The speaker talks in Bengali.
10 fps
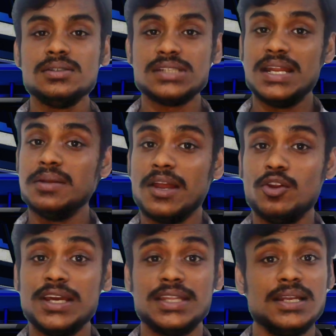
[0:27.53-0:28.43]
চ্যানেল
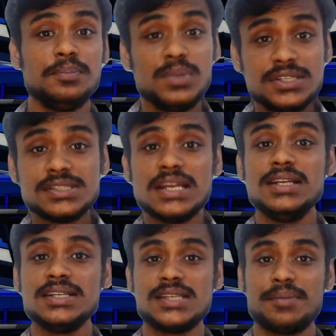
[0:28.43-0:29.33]
ভালো লেগে থাকলে প্লিজ
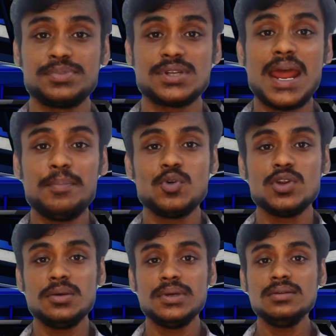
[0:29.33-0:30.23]
চ্যানেলটিকে সাবস্ক্রাইব
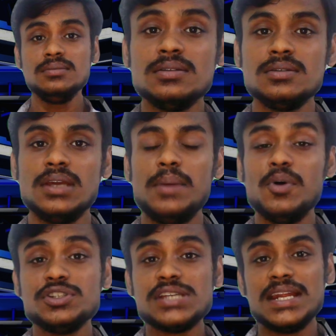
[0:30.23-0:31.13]
করে দেবেন
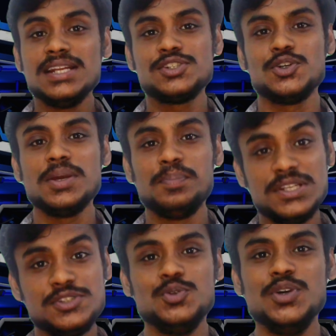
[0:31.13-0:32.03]
এবং চ্যানেলের সঙ্গে
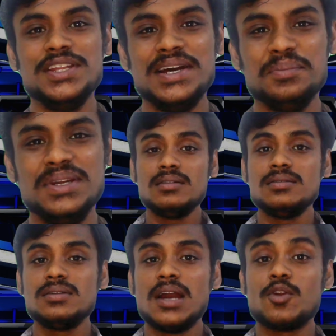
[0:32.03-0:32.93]
প্লিজ জুড়ে থাকবেন
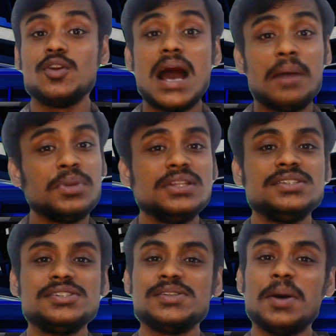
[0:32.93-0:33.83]
কারণ আপনাদের
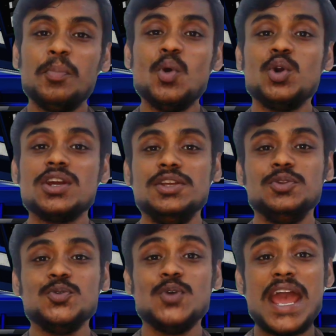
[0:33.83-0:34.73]
সাপোর্ট
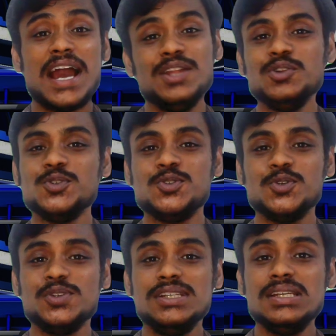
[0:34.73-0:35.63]
কিন্তু একান্ত
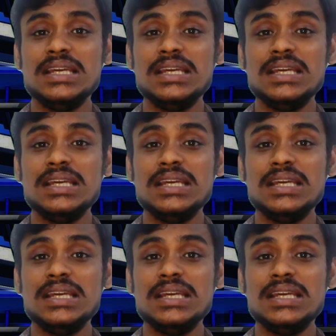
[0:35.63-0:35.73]
জরুরি